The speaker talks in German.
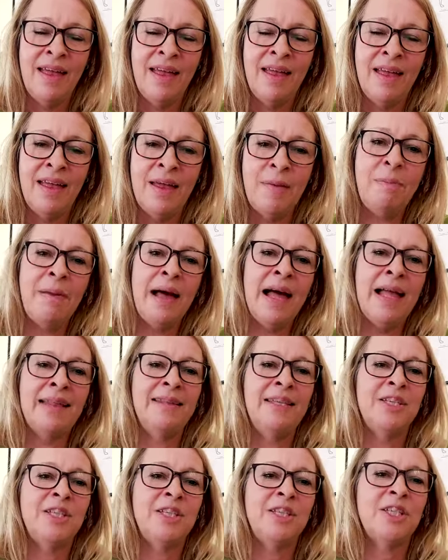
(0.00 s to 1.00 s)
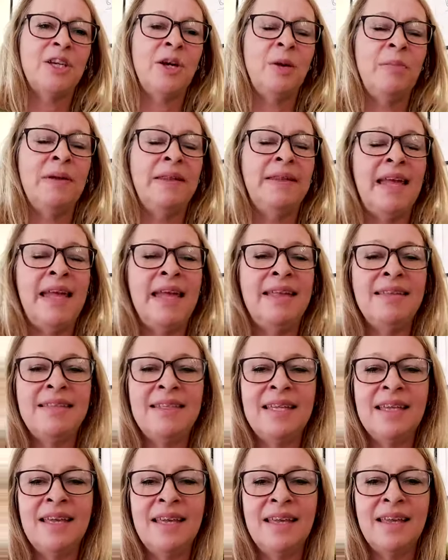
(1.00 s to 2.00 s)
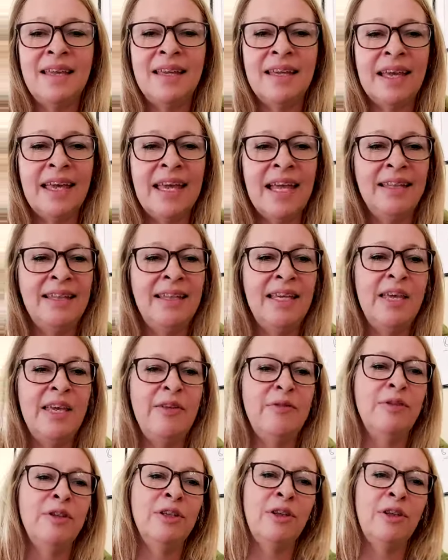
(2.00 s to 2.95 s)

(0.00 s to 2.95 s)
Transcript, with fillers: Empathisch, kompetent, kreativ